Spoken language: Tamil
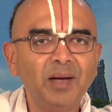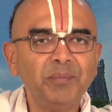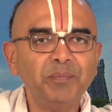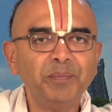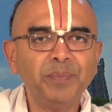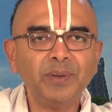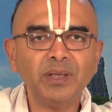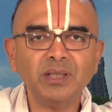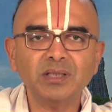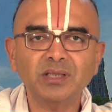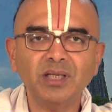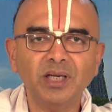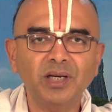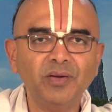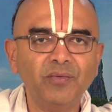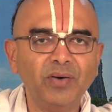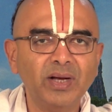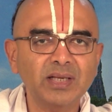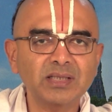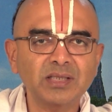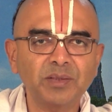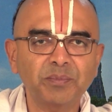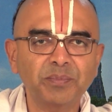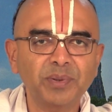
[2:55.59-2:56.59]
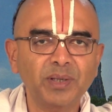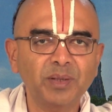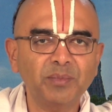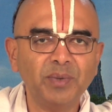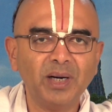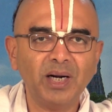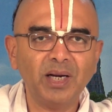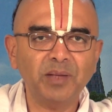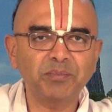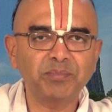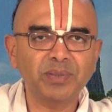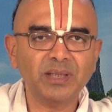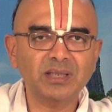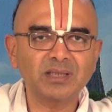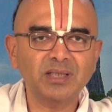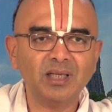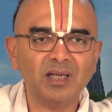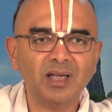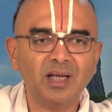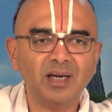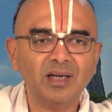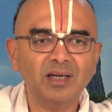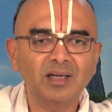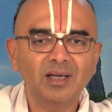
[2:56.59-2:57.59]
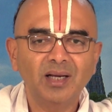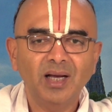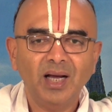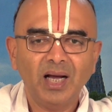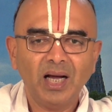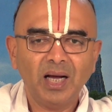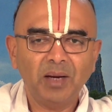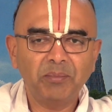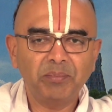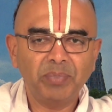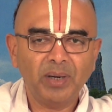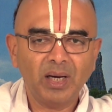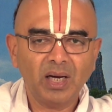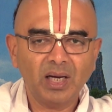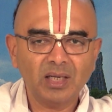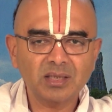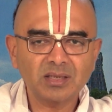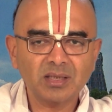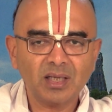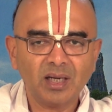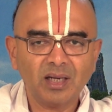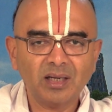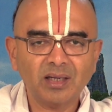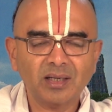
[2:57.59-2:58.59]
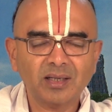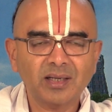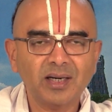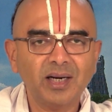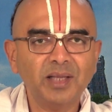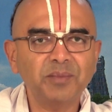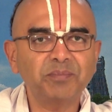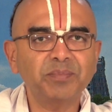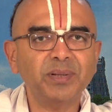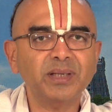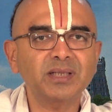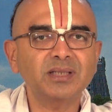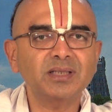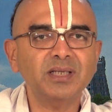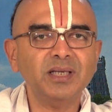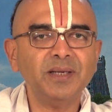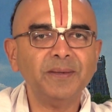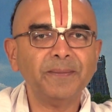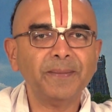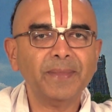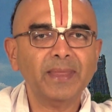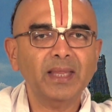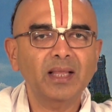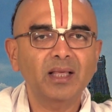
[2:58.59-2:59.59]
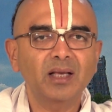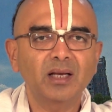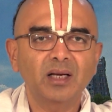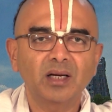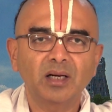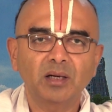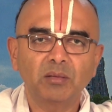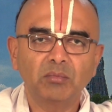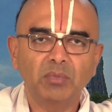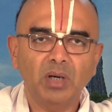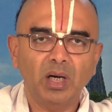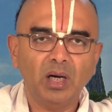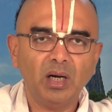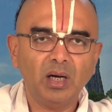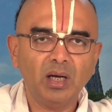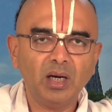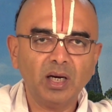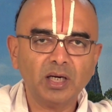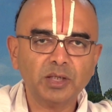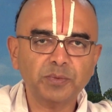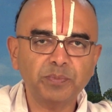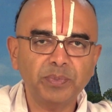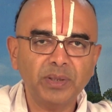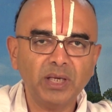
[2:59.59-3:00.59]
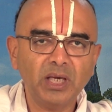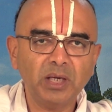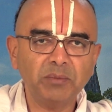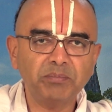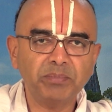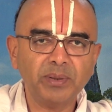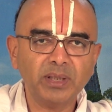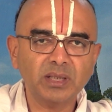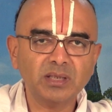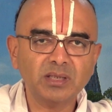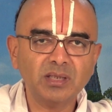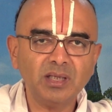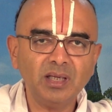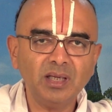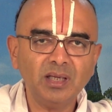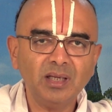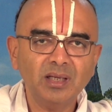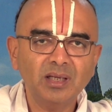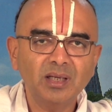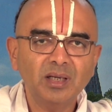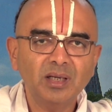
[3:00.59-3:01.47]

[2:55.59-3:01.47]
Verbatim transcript: அப்புறம் ஸ்ரீனிவாச பெருமாளை பற்றினார் அப்போ ஆச்சாரர்களை பற்றி மகாலட்சுமியை பற்றி